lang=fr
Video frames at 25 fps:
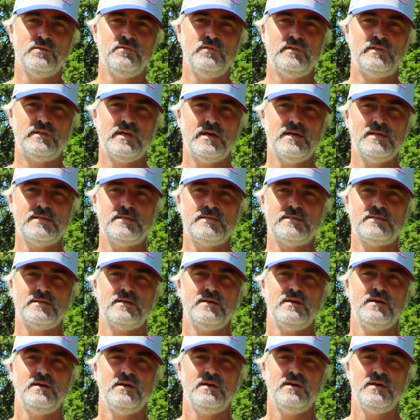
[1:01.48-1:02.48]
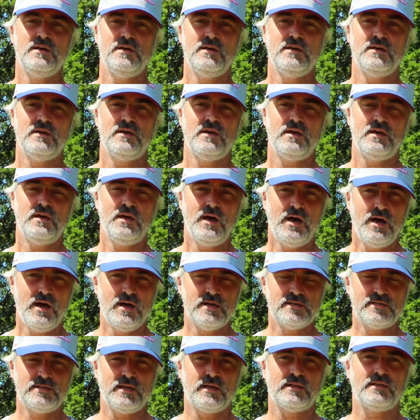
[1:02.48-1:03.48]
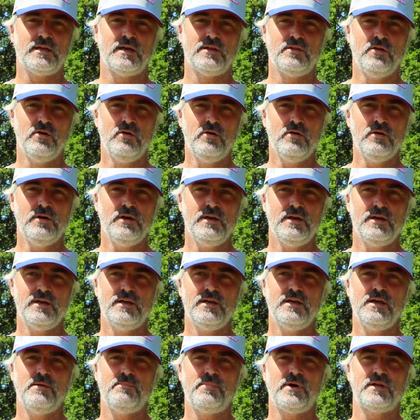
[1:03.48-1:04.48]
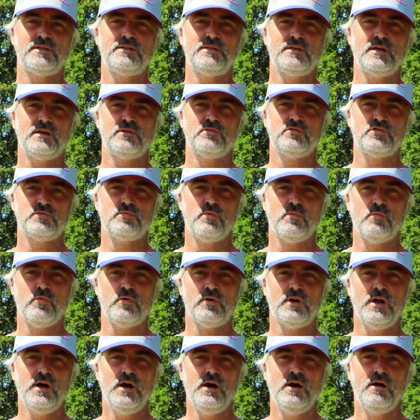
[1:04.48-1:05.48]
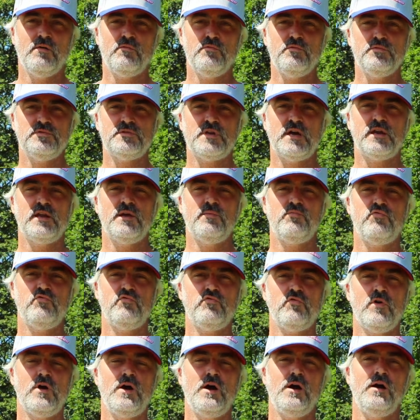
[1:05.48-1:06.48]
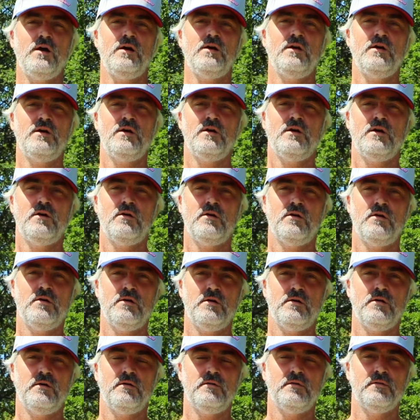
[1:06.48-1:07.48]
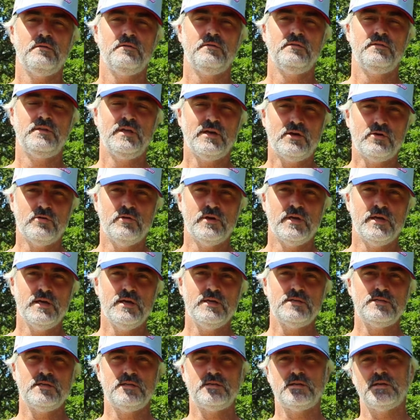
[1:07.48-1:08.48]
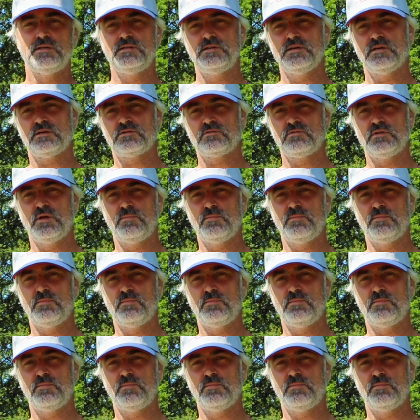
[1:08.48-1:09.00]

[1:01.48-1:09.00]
vitesse, à un certain angle, et à partir de ce moment-là, vous allez pouvoir euh, décoller, c'est-à-dire ce qu'on